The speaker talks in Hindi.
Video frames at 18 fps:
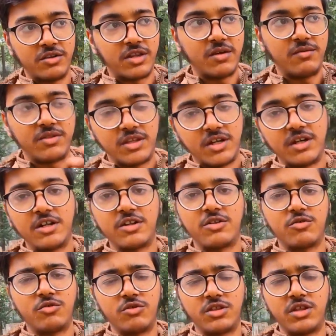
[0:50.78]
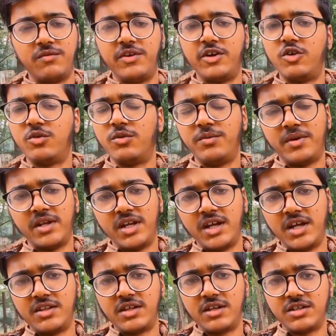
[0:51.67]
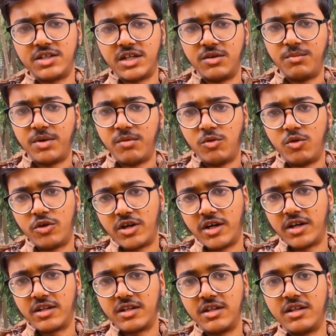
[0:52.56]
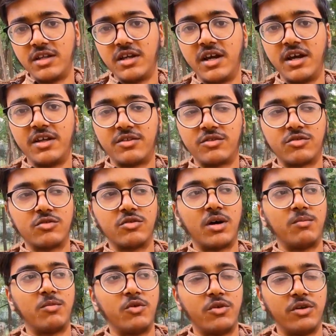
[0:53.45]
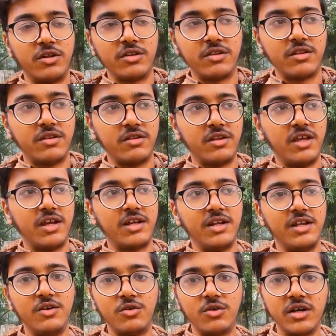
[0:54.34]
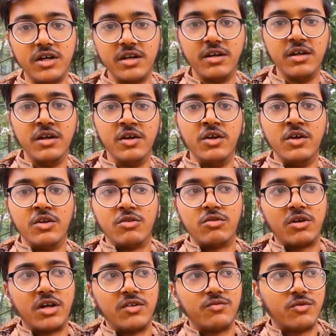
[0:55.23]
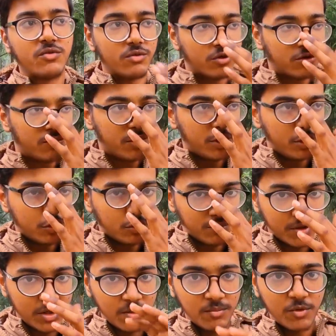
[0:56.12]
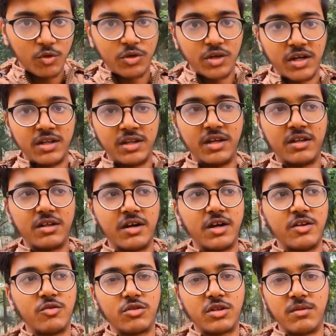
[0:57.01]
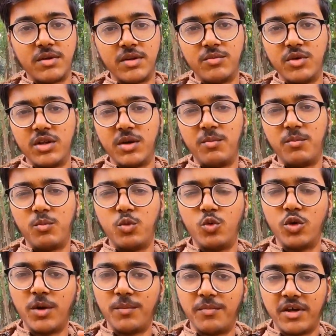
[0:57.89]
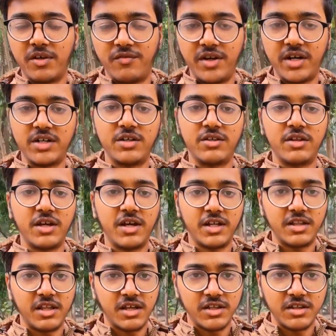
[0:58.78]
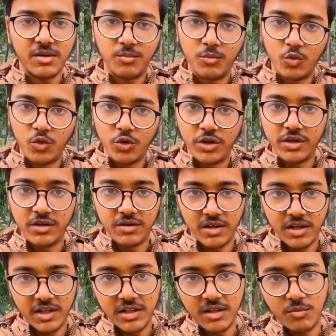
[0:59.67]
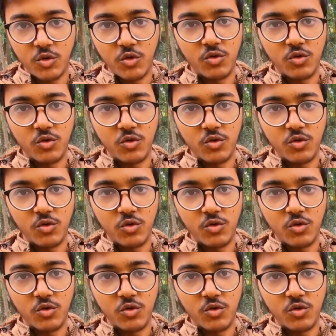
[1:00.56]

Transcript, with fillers: सर्विस सेंटर से उसकी वीडियो भी मैंने आई थिंक चैनल पर अपलोड कर दी थी गए सो आप लोगों ने देख ली होगी सो तो गैस उस वीडियो को मैंने अपलोड कर दिया था गैस उसके बाद मेरा पूरा परफेक्ट जैसे कहते हैं एकदम मूड एकदम